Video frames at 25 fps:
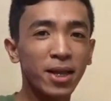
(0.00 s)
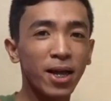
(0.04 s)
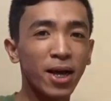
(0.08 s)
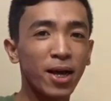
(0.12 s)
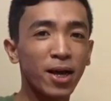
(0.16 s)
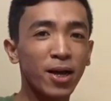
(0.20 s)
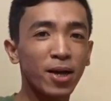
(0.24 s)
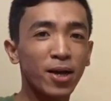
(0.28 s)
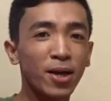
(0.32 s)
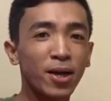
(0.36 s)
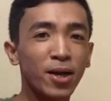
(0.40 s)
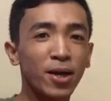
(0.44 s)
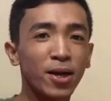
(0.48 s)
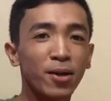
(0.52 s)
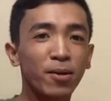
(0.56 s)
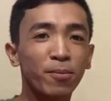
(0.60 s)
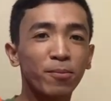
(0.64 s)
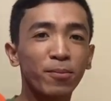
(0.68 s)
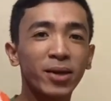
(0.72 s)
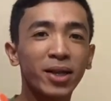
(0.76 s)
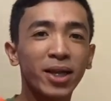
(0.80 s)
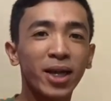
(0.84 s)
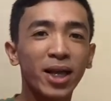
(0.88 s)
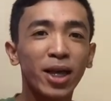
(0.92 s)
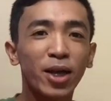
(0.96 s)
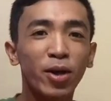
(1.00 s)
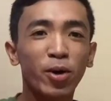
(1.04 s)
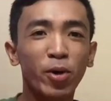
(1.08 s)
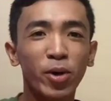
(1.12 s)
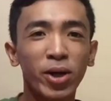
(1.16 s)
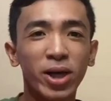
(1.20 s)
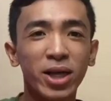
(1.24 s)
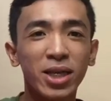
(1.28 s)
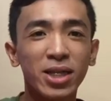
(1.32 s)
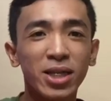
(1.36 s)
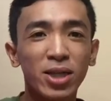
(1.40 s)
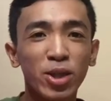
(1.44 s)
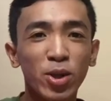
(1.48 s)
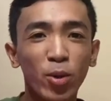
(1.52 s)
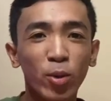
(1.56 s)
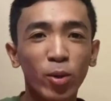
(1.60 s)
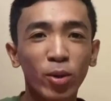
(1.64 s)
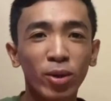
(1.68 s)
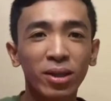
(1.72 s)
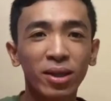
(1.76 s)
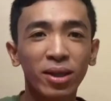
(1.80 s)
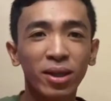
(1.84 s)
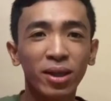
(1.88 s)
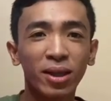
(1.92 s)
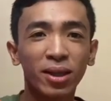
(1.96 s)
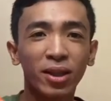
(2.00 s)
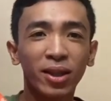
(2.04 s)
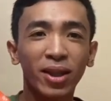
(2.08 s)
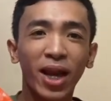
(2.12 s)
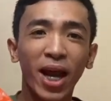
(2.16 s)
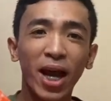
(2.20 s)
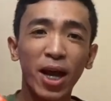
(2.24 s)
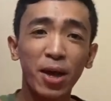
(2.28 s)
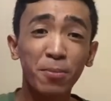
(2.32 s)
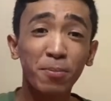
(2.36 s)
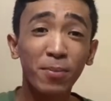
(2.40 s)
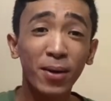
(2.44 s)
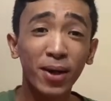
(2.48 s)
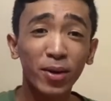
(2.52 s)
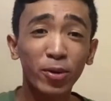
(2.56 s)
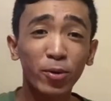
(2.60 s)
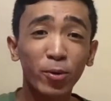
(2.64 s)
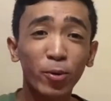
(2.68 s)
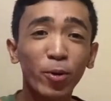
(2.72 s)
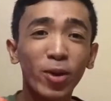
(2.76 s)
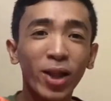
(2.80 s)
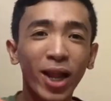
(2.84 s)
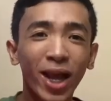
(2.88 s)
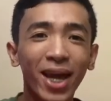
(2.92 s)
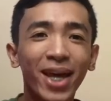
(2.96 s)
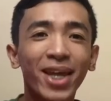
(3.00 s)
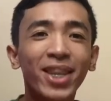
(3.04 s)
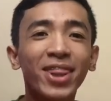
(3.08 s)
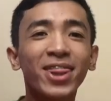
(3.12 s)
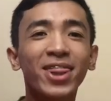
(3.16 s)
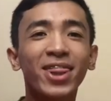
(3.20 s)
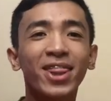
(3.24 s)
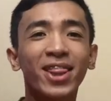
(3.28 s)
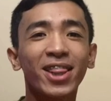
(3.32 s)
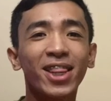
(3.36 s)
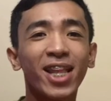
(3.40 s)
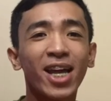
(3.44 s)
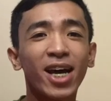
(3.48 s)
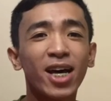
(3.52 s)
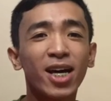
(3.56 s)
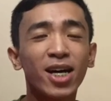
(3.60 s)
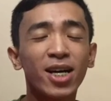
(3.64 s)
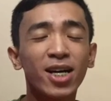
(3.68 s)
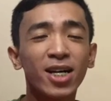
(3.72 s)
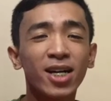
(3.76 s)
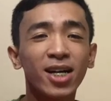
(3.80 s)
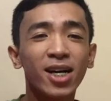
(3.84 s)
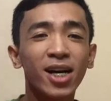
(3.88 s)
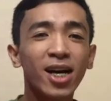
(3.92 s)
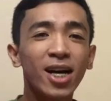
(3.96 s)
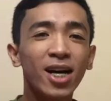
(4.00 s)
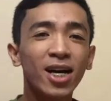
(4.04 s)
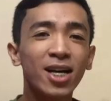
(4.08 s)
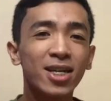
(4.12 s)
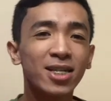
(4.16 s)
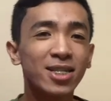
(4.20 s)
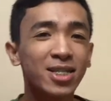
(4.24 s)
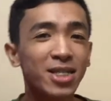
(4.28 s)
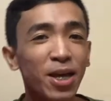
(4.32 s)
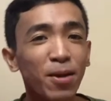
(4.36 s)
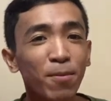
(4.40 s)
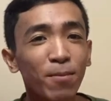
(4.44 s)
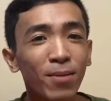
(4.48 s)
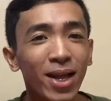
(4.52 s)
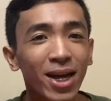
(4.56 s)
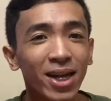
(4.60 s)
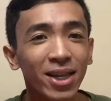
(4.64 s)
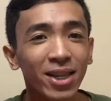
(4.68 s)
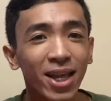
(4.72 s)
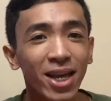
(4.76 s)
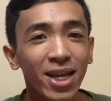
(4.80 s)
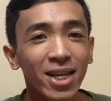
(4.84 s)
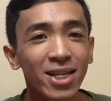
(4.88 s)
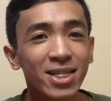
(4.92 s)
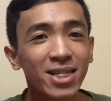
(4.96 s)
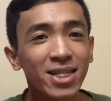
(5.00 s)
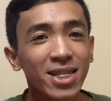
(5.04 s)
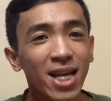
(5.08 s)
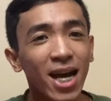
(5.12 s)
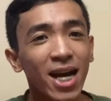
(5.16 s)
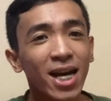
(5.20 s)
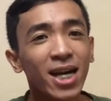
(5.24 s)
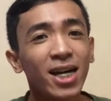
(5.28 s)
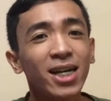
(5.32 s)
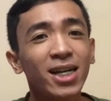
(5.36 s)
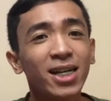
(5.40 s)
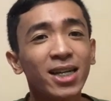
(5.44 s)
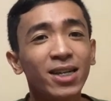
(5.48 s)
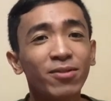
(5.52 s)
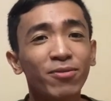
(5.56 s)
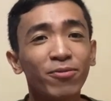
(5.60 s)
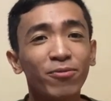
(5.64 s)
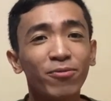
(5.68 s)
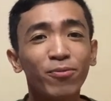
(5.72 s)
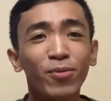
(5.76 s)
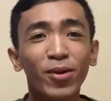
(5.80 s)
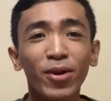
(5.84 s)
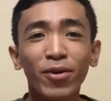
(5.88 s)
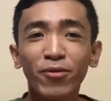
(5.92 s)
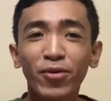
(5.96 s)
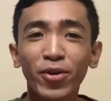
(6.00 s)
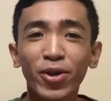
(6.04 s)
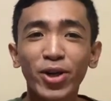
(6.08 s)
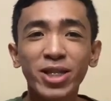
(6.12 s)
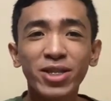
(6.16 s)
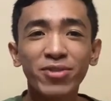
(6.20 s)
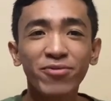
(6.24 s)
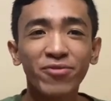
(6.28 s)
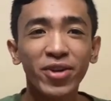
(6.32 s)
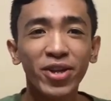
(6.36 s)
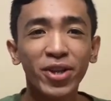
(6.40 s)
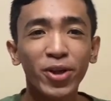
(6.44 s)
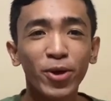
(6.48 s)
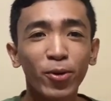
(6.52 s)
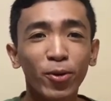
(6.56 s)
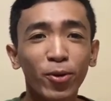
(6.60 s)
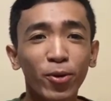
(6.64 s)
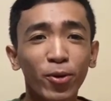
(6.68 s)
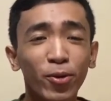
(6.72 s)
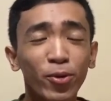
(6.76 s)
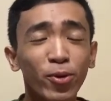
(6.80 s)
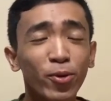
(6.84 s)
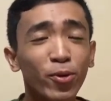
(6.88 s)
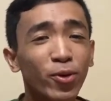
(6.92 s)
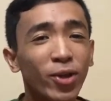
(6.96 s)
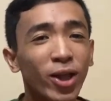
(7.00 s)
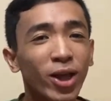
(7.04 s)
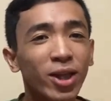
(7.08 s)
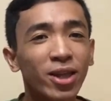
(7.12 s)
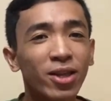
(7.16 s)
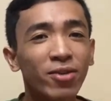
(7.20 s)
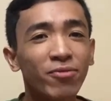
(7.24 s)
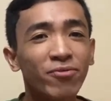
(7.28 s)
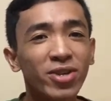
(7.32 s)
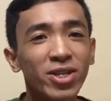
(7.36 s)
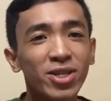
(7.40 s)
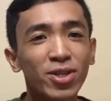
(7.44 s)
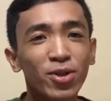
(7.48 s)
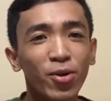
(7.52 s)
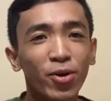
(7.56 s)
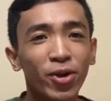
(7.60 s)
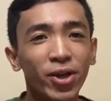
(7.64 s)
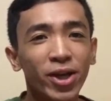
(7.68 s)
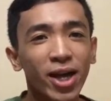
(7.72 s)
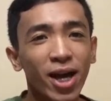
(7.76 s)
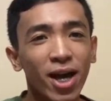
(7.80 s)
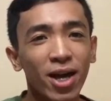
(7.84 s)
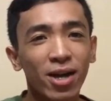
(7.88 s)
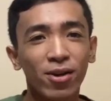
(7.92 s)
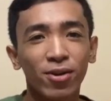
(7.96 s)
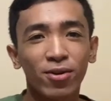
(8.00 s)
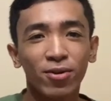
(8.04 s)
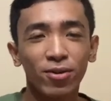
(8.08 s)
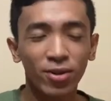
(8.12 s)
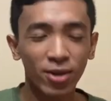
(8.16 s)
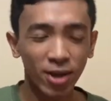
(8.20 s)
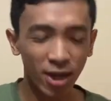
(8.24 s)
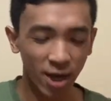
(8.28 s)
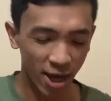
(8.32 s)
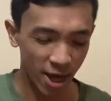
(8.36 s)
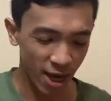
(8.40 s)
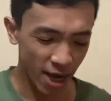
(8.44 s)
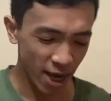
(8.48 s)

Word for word: na binili ko is yung tripod ulit na same lang din sa previous video ko nung nag-divisoria ako.